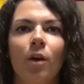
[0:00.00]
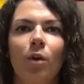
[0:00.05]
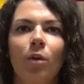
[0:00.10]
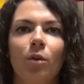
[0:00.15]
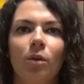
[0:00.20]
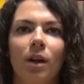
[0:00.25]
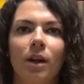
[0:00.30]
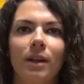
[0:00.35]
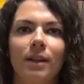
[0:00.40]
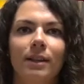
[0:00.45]

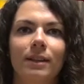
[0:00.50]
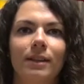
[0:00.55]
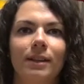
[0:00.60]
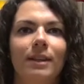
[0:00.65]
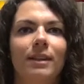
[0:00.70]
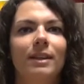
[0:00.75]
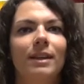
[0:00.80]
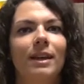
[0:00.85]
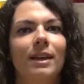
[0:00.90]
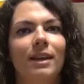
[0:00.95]
Onlarda da
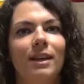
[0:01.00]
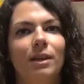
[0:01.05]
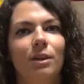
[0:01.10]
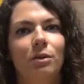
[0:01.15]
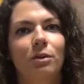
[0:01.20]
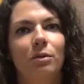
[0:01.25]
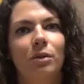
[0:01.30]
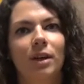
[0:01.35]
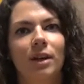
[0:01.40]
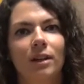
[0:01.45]
yine
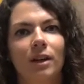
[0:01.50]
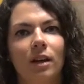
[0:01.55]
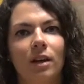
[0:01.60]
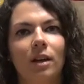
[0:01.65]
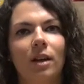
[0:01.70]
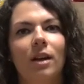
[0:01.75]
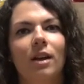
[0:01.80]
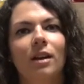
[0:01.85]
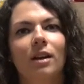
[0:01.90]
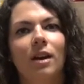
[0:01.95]
2 gün
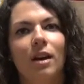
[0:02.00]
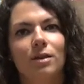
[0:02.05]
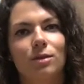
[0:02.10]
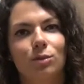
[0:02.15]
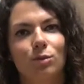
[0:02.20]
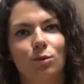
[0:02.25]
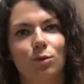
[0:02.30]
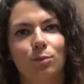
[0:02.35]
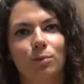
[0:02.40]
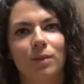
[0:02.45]
kadar
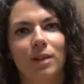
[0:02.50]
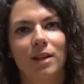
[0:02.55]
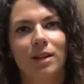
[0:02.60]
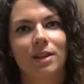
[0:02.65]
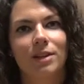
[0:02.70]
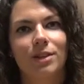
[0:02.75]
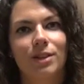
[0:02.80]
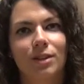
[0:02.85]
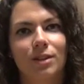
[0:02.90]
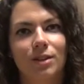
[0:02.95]
kas
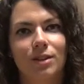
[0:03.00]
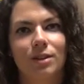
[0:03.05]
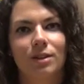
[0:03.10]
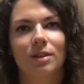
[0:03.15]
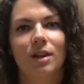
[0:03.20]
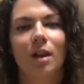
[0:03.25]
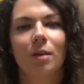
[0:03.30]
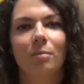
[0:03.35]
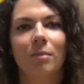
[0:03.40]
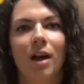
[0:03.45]
gruplarını
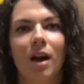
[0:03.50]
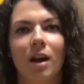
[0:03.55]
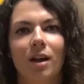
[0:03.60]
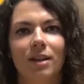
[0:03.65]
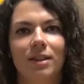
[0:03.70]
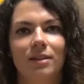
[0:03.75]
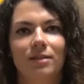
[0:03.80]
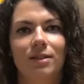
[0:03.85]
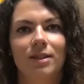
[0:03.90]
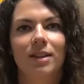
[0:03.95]
çalıştıran bir
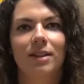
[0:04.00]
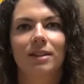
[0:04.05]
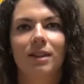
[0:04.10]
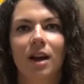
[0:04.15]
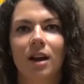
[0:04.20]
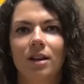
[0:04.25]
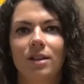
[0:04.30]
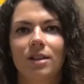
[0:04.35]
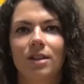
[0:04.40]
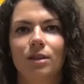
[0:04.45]
aktivite
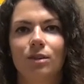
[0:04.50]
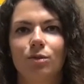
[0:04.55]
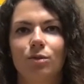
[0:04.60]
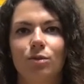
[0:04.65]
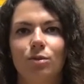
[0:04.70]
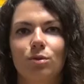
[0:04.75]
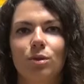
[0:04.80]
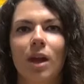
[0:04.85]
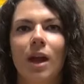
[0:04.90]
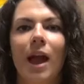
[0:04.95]
tercih
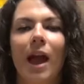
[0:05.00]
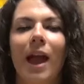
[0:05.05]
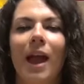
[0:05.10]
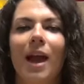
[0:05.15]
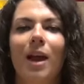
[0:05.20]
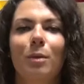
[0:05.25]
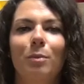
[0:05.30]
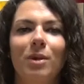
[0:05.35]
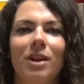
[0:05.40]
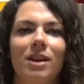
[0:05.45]
ediyoruz.
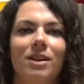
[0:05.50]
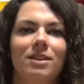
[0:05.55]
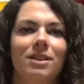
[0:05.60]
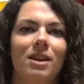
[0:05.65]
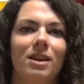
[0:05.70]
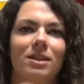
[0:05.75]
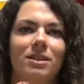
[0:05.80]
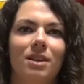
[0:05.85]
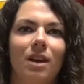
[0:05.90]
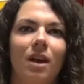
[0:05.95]
Eğer biraz
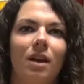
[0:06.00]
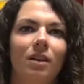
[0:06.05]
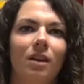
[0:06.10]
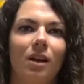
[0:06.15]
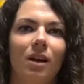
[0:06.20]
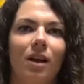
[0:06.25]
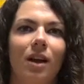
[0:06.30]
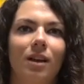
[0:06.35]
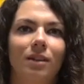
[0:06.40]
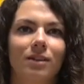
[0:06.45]
daha
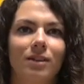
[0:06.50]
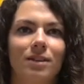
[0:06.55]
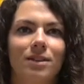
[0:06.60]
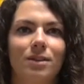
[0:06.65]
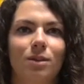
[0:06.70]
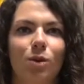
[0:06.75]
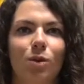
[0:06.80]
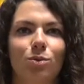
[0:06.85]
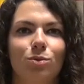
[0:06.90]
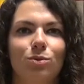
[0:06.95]
sağlığa
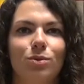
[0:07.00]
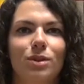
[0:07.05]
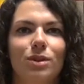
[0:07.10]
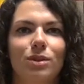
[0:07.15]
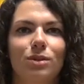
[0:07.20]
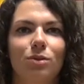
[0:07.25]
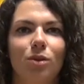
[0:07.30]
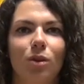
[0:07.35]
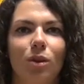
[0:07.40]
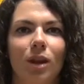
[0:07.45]
katkısı olsun
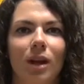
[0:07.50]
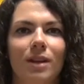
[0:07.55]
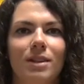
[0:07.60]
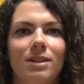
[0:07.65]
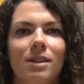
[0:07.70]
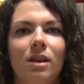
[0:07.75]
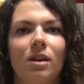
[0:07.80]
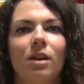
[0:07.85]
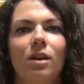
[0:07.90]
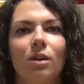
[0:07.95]

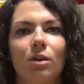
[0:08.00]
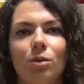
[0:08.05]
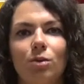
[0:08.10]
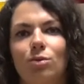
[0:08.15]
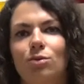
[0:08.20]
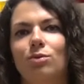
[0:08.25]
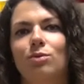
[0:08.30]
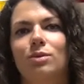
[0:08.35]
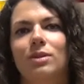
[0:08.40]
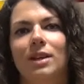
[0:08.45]
istiyorlarsa
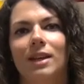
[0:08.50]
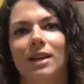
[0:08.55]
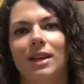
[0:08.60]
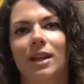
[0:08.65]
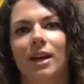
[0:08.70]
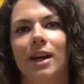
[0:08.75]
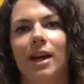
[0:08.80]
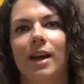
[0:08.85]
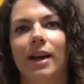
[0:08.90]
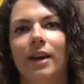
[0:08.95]
300
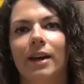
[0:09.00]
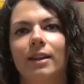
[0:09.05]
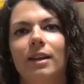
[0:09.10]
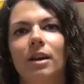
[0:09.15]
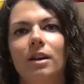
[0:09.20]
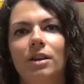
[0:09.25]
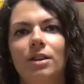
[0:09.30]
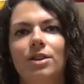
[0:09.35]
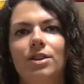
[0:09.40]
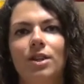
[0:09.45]
dakikaya
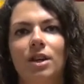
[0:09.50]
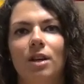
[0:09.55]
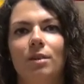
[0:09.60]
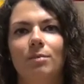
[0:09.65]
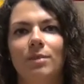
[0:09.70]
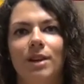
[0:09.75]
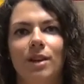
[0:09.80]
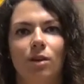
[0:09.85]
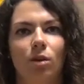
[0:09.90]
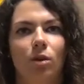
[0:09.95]
kadar
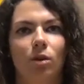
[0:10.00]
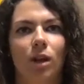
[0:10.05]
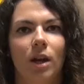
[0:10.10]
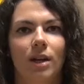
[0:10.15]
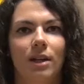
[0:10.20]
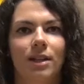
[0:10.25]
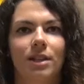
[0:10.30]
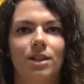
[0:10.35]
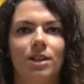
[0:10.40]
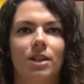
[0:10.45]

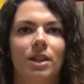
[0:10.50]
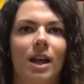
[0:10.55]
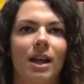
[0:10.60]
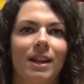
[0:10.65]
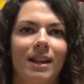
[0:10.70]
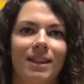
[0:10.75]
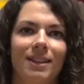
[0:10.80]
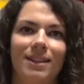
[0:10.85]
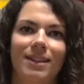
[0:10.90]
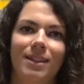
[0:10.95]
çıkabiliyorlar
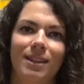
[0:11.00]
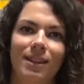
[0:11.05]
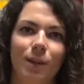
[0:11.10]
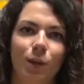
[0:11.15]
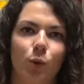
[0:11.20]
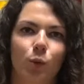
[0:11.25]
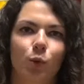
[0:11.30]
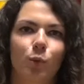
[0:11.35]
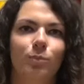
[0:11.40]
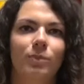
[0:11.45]
kişiler
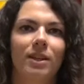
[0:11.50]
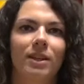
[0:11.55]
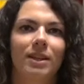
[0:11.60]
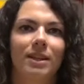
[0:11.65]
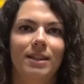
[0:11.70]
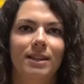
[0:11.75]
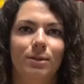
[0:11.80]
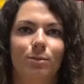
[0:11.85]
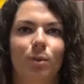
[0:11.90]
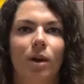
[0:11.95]
yetişkin gruptan
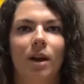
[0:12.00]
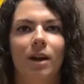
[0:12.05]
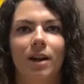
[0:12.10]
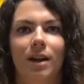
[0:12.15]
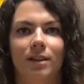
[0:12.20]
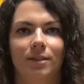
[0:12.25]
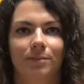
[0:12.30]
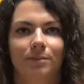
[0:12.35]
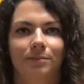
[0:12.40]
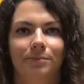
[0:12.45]

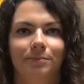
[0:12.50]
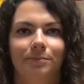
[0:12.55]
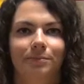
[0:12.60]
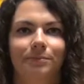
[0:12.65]
itibaren.